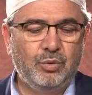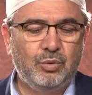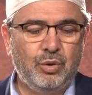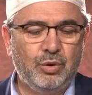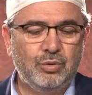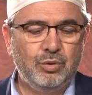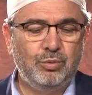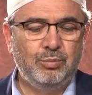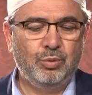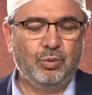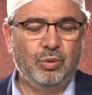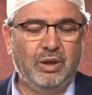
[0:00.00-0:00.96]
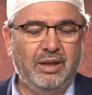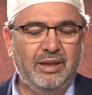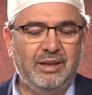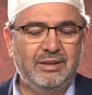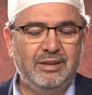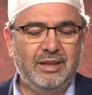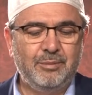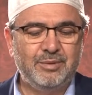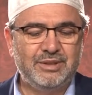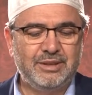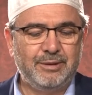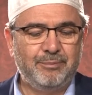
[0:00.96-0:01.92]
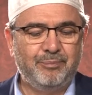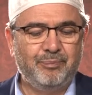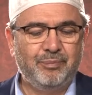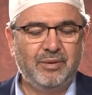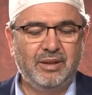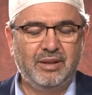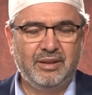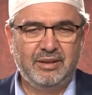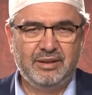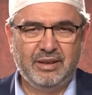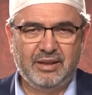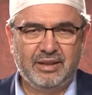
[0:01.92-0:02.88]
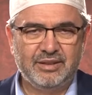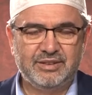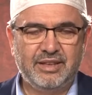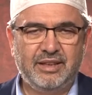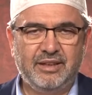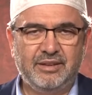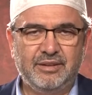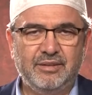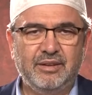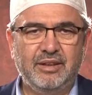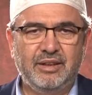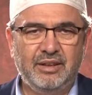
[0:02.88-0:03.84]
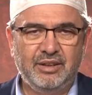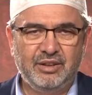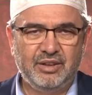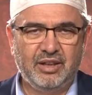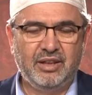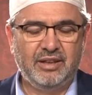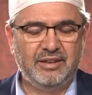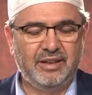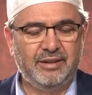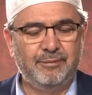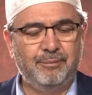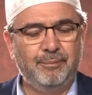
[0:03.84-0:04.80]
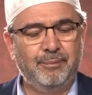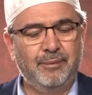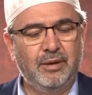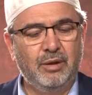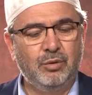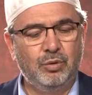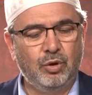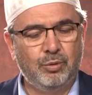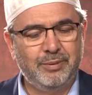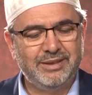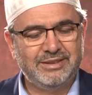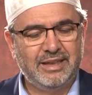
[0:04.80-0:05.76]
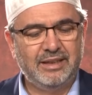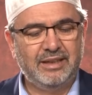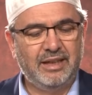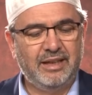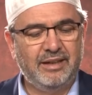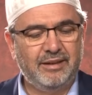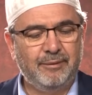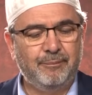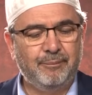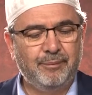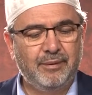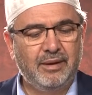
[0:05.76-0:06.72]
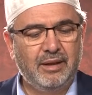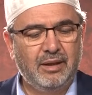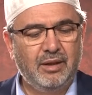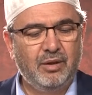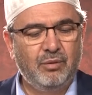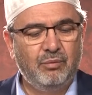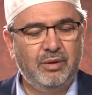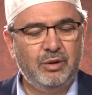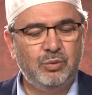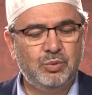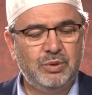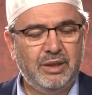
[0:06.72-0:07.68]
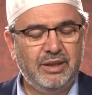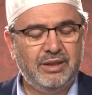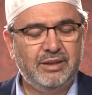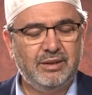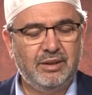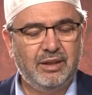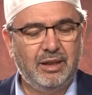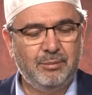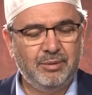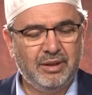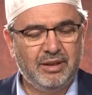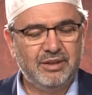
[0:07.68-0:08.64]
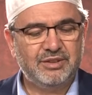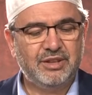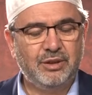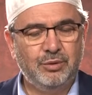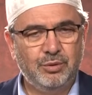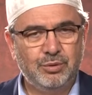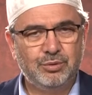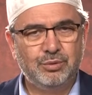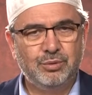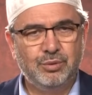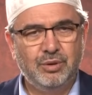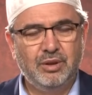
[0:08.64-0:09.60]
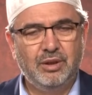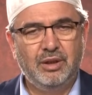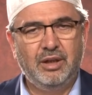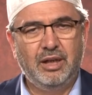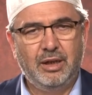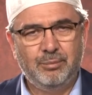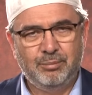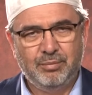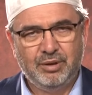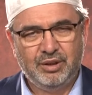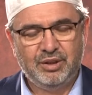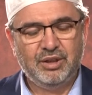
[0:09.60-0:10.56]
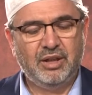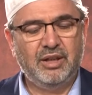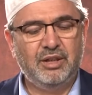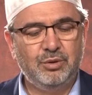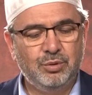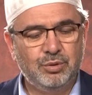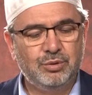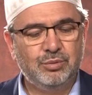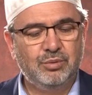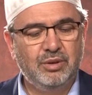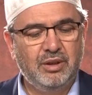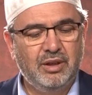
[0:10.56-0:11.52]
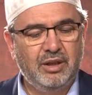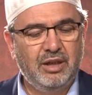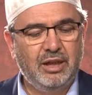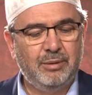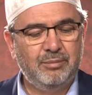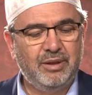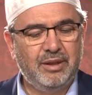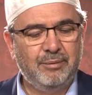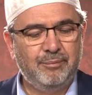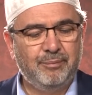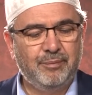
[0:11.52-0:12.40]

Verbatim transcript: gördün mü o ayetlerimizi yalan sayan, inkar eden, görmezden geleni ve üstelik hem yalan sayıyor hem inkar ediyor hem de